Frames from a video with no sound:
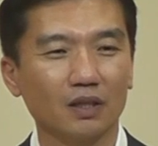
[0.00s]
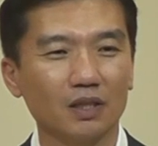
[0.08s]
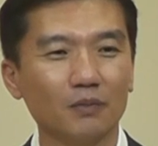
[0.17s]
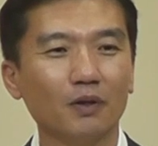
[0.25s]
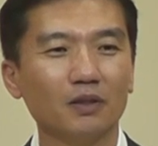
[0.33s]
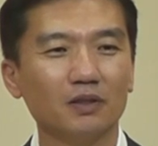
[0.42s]

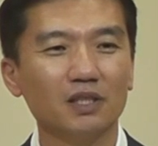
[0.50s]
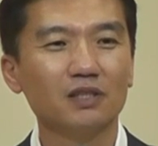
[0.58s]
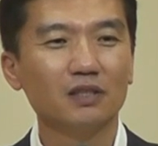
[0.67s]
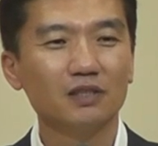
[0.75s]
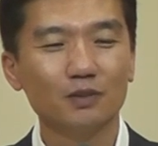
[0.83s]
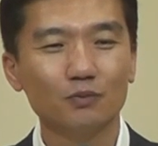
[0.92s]
이번
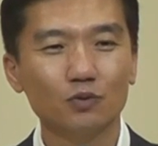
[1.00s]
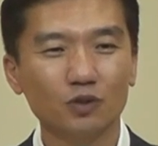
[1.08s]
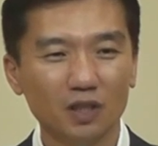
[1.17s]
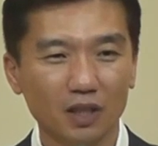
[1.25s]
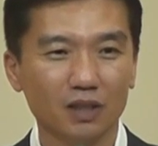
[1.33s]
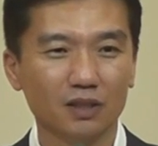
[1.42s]

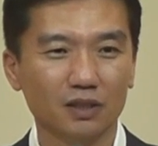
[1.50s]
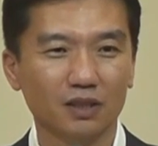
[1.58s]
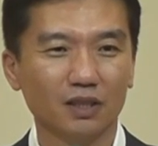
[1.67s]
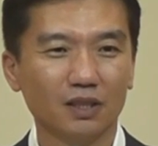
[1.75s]
2016년에는